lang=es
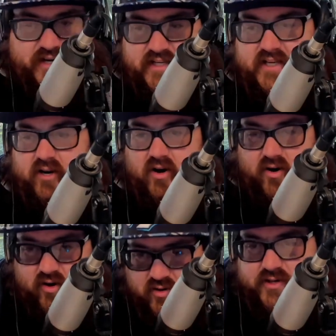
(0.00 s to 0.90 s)
Y si
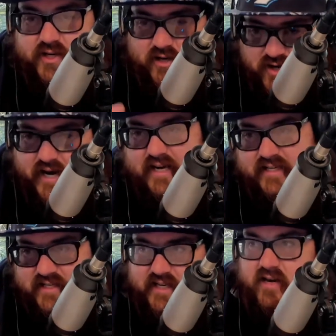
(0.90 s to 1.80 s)
lo, si lo
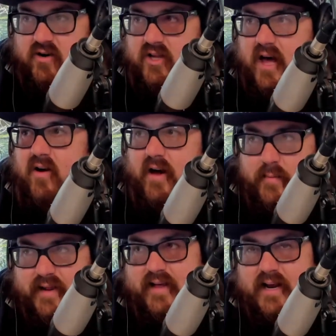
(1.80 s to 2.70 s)
girás así de costado, ahí
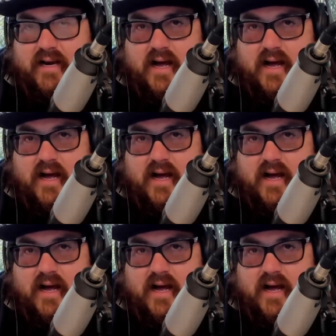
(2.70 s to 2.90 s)
prendes la